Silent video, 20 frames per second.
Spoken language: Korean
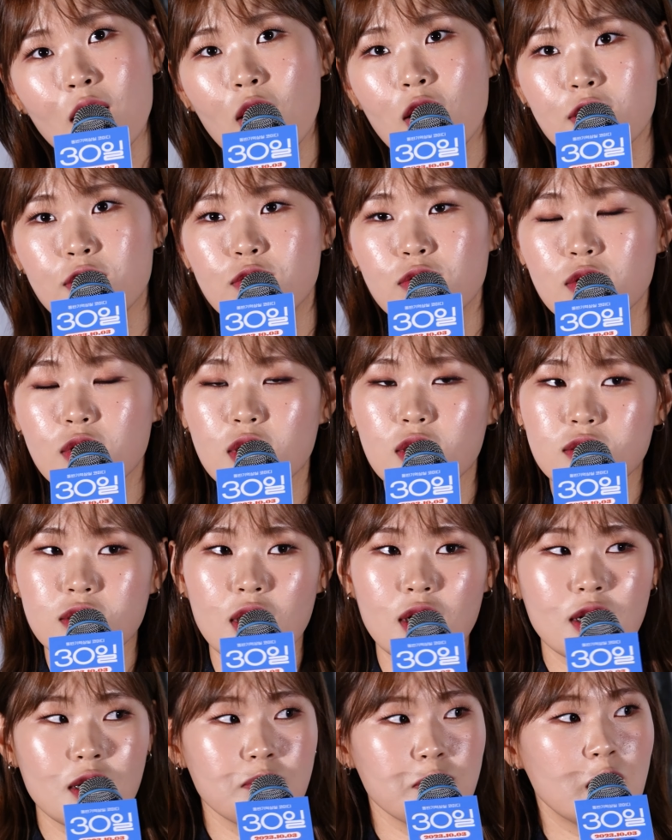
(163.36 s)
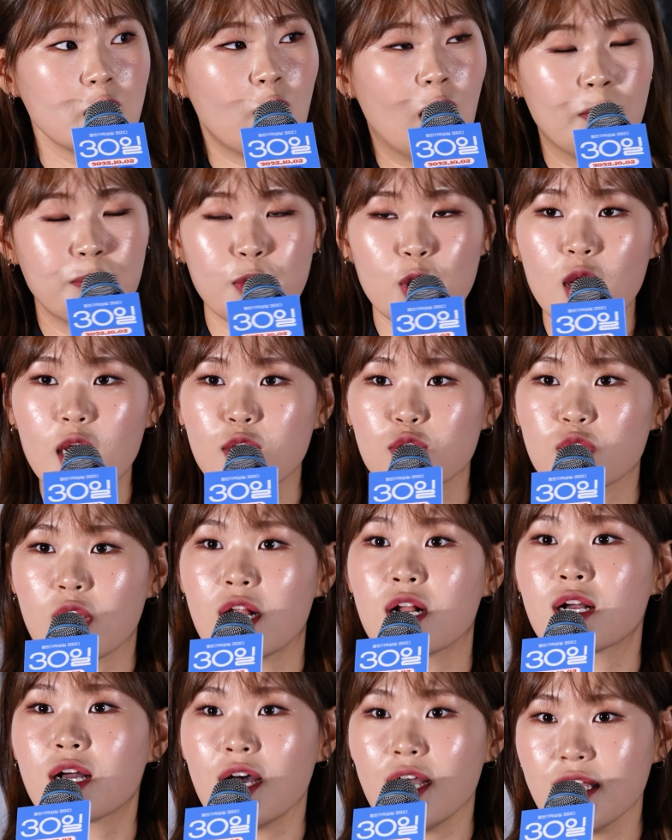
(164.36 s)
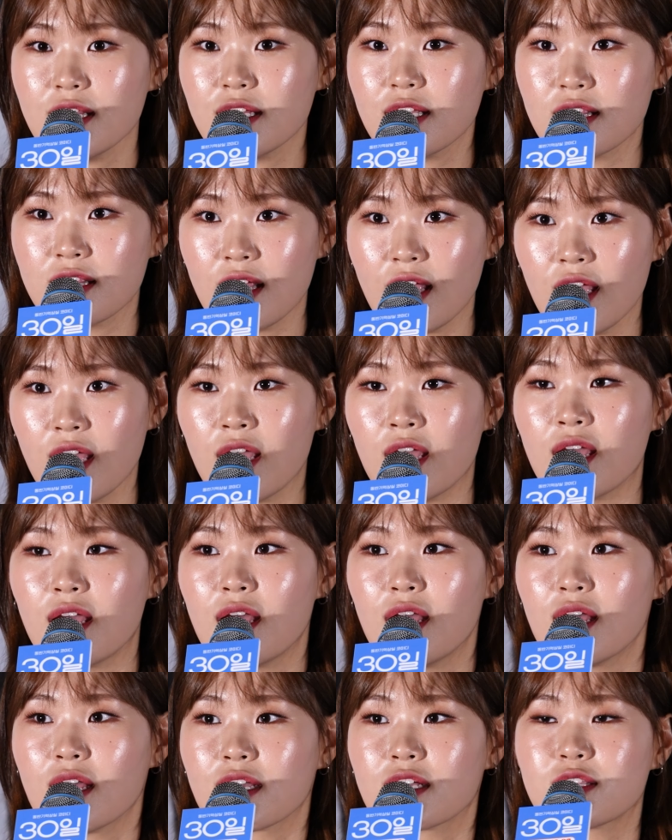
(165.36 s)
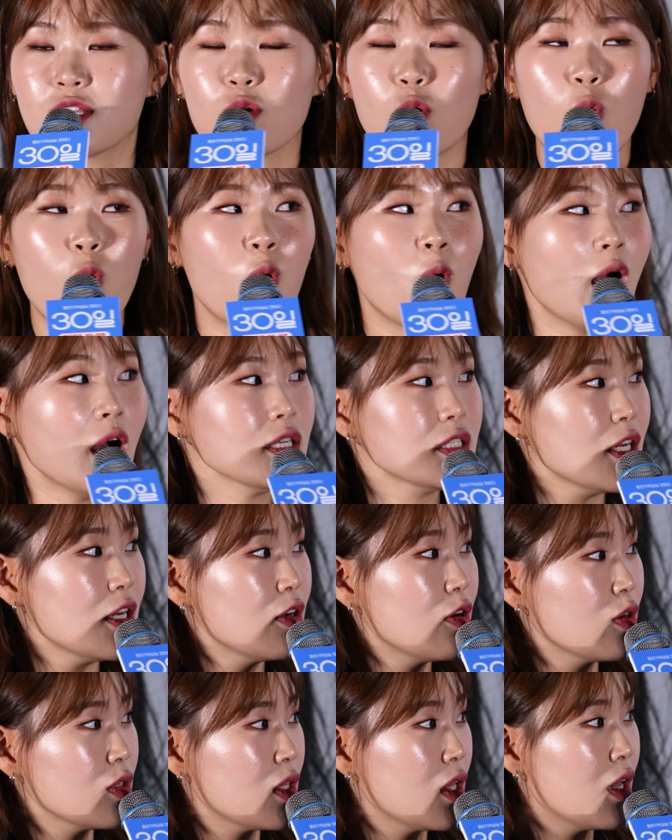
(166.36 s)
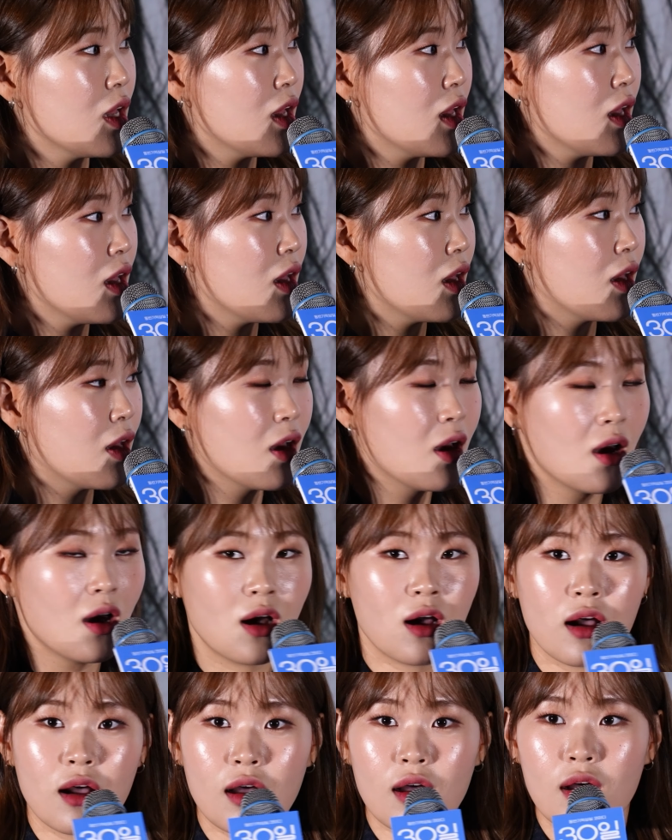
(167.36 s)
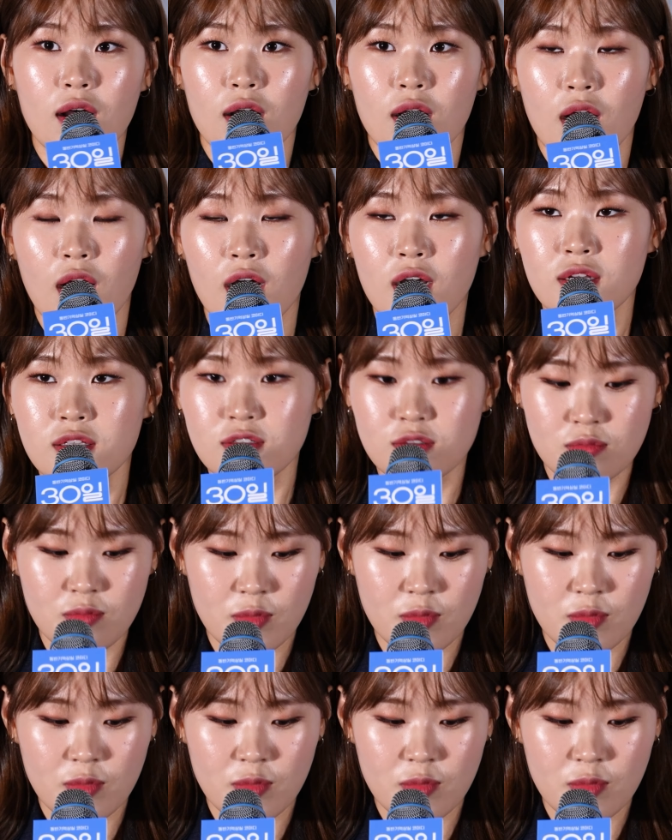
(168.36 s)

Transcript: 아 이렇게 사람이 완벽해도 될까 했는데 그때 공항 촬영 때 강하늘